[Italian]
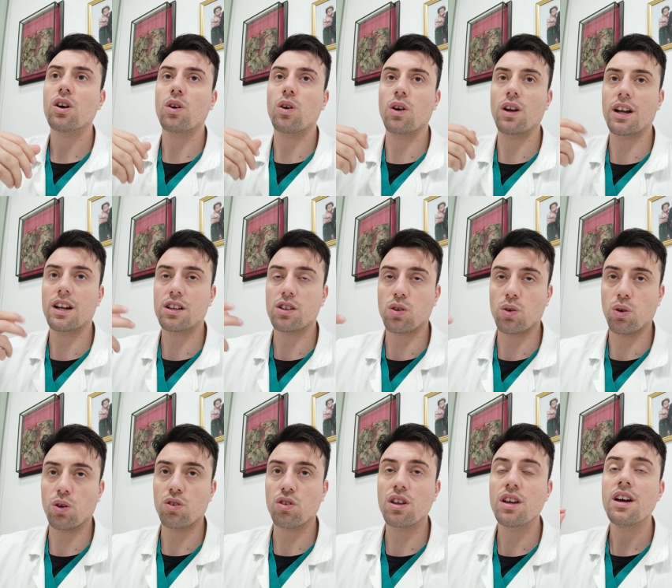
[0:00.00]
con
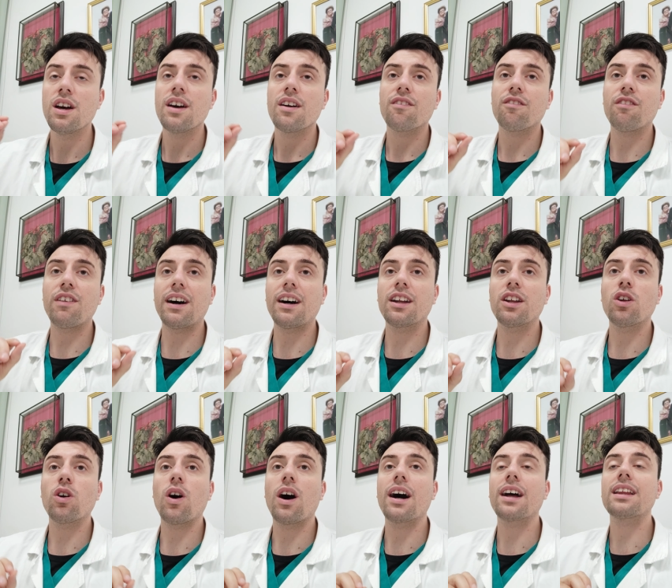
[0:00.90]
l'artrosi,
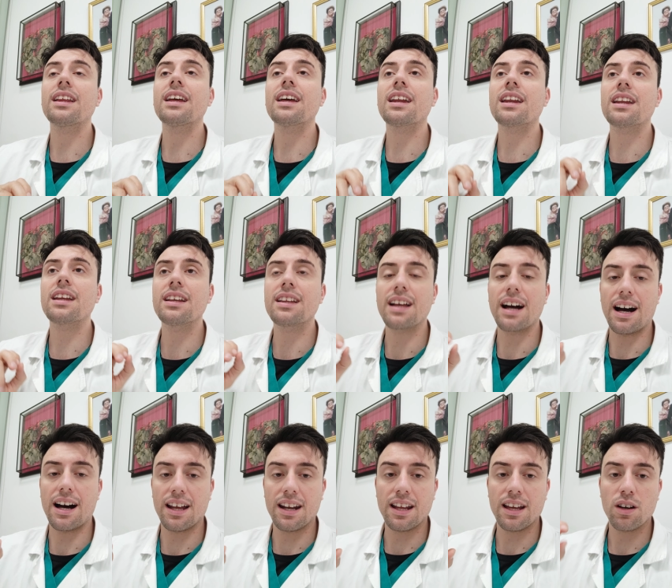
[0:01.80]
vanno ad
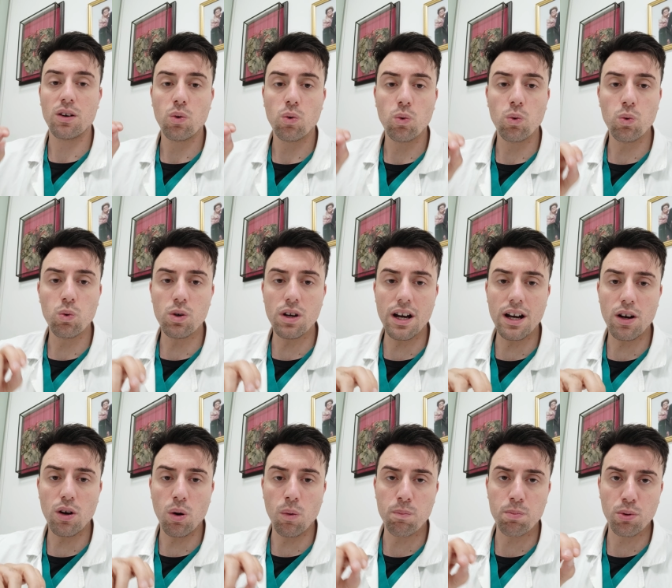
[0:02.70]
irritare
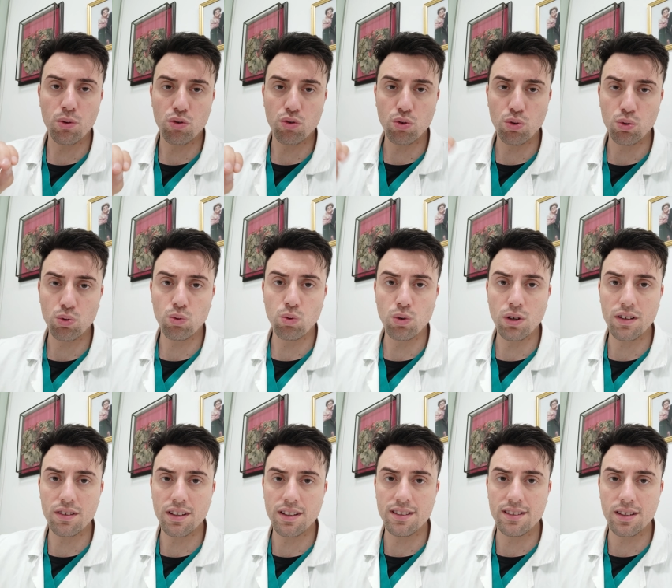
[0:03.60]
una o più
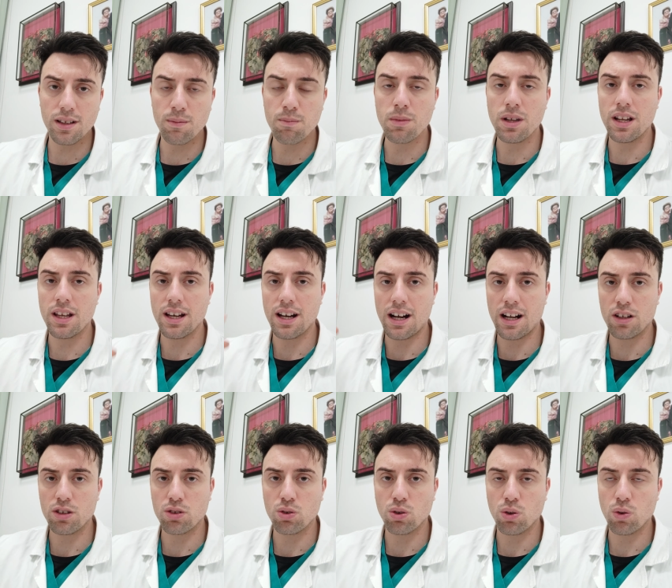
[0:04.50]
strutture sensibili
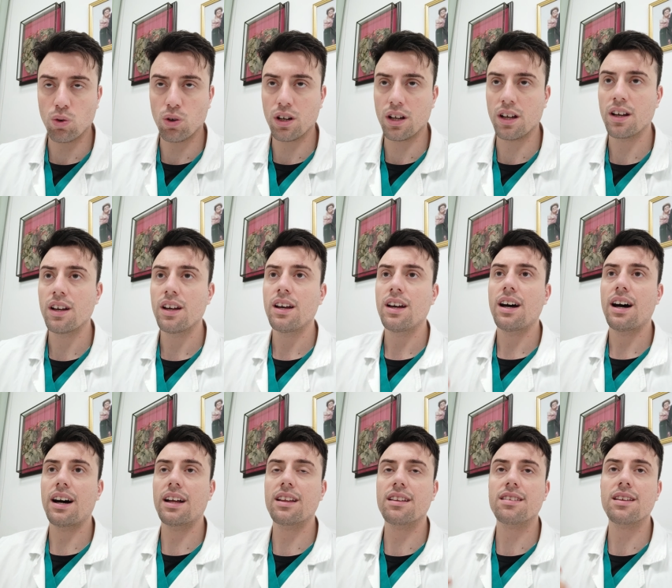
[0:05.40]
al dolore.
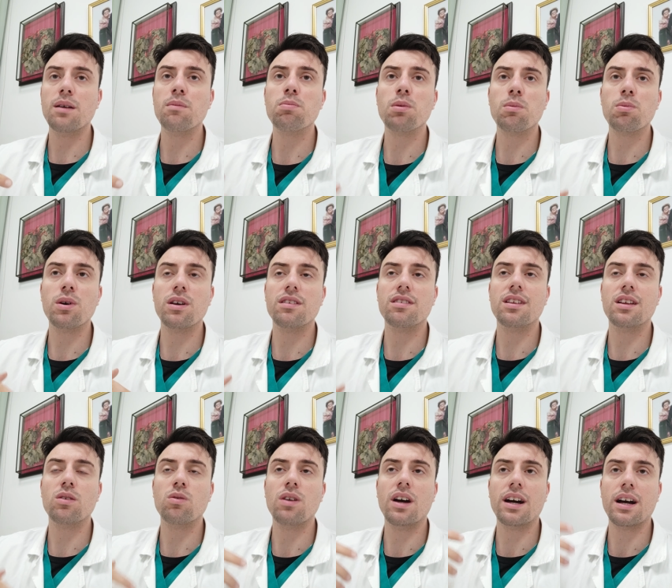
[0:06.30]
Ad esempio può
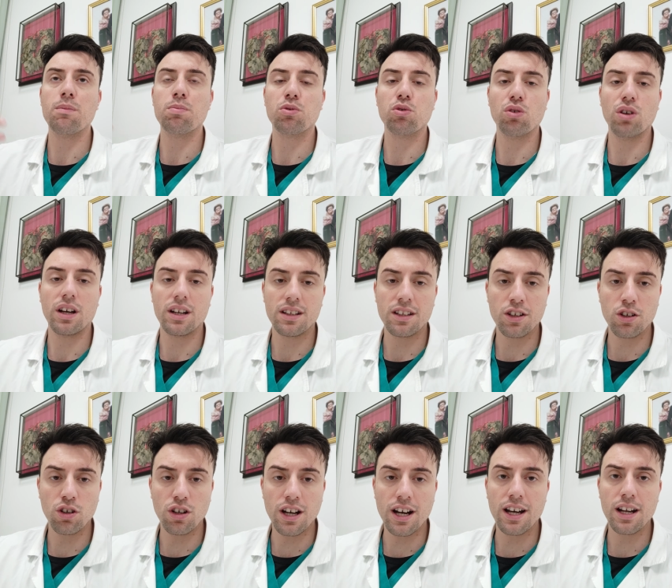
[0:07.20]
essere una capsula
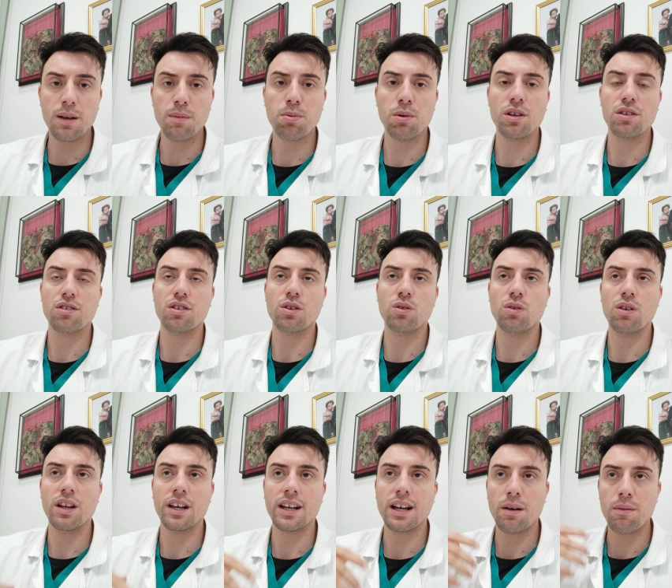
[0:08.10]
articolare, può essere
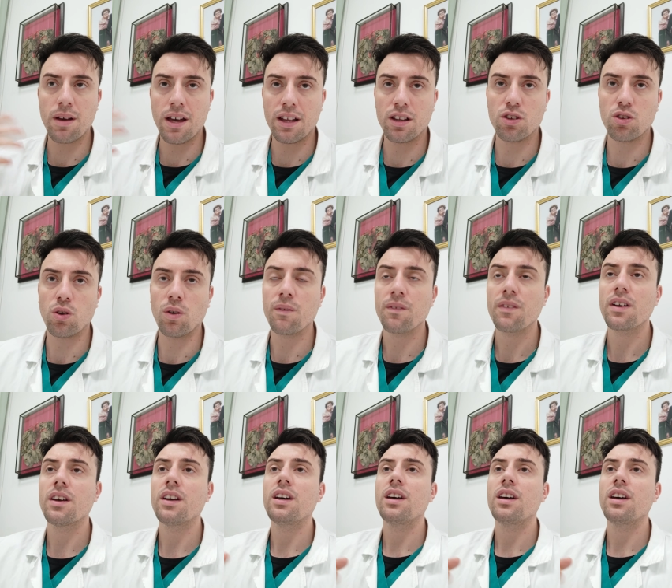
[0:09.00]
un legamento